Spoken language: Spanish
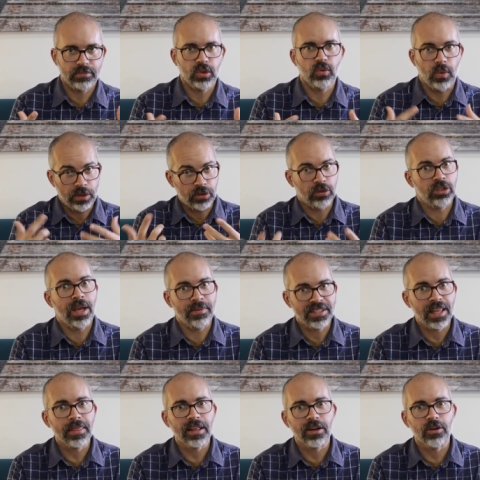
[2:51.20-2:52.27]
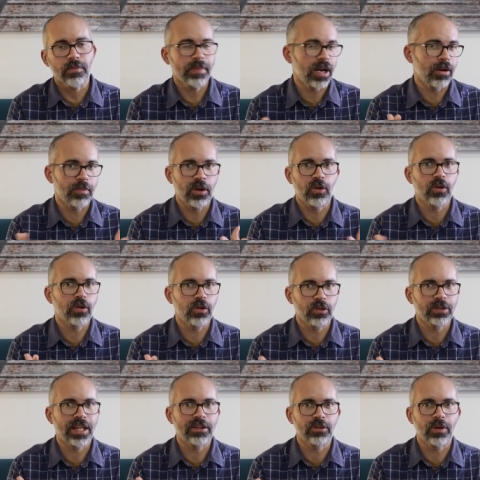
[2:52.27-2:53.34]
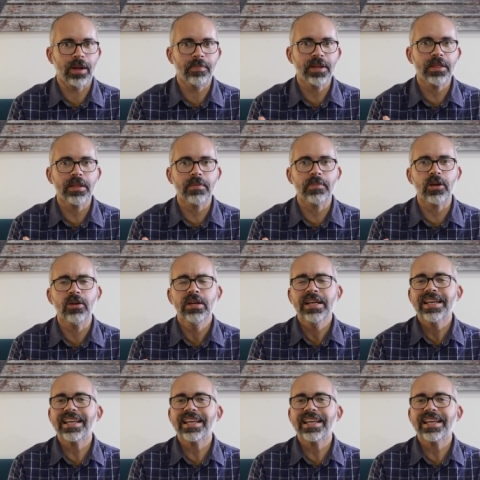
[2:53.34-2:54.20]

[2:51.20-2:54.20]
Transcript: cuando sabes hacerlo, pero a lo mejor no tanto al principio,